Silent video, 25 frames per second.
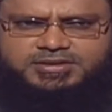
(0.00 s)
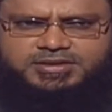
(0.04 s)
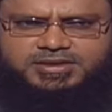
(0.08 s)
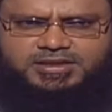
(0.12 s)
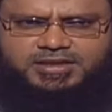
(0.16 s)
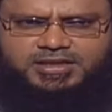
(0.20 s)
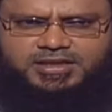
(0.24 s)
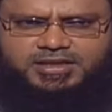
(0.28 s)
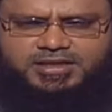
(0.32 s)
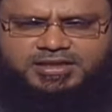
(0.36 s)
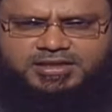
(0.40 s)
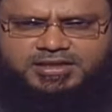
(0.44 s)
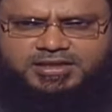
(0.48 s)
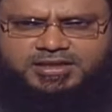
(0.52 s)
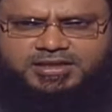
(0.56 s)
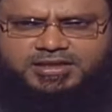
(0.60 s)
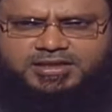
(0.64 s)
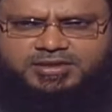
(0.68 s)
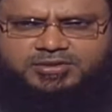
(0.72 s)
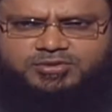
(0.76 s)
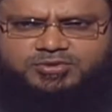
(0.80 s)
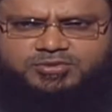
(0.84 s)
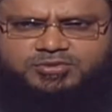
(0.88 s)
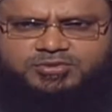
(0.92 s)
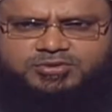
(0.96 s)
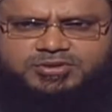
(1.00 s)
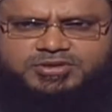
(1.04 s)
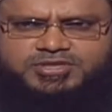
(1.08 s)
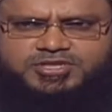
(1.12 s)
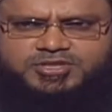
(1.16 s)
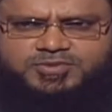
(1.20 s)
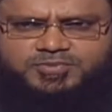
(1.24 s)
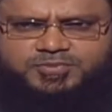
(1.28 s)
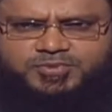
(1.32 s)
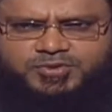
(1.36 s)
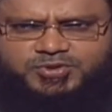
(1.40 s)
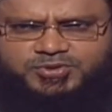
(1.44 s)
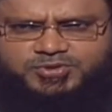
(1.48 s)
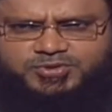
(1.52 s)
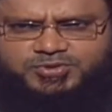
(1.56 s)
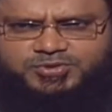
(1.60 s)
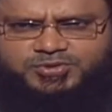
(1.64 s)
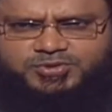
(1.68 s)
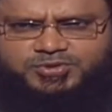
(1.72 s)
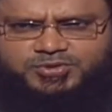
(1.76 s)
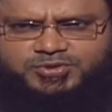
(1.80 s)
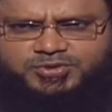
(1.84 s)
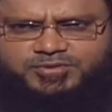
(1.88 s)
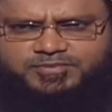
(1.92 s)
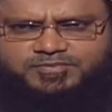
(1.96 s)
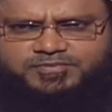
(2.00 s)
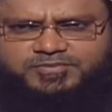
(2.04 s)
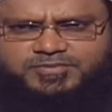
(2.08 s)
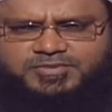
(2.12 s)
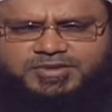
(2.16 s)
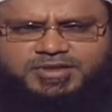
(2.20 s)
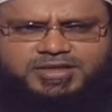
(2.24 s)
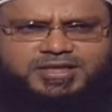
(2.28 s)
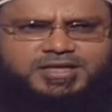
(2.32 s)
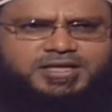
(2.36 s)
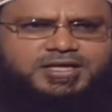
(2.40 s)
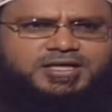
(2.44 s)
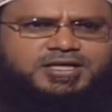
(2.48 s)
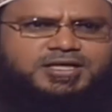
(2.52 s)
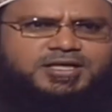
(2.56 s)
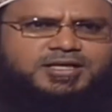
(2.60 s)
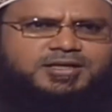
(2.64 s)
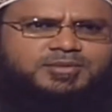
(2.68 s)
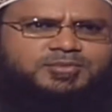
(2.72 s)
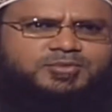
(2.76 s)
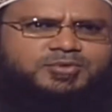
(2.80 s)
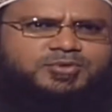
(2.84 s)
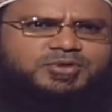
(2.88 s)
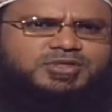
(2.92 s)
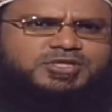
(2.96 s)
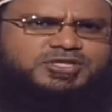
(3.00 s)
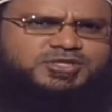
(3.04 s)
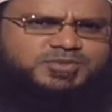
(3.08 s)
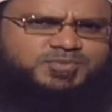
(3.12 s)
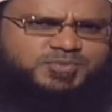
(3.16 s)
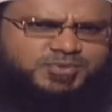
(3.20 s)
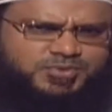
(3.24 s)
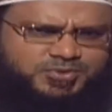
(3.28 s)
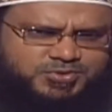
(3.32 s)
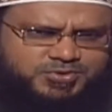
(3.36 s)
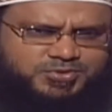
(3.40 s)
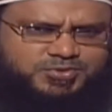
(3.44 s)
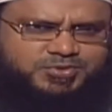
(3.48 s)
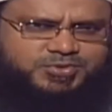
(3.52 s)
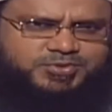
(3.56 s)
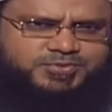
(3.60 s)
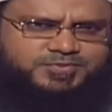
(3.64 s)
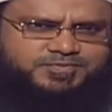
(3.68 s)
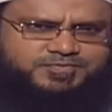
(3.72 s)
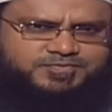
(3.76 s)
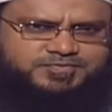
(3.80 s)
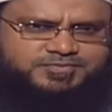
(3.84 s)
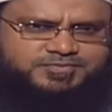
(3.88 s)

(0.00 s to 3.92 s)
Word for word: যে হালাল ও স্পষ্ট হারামও স্পষ্ট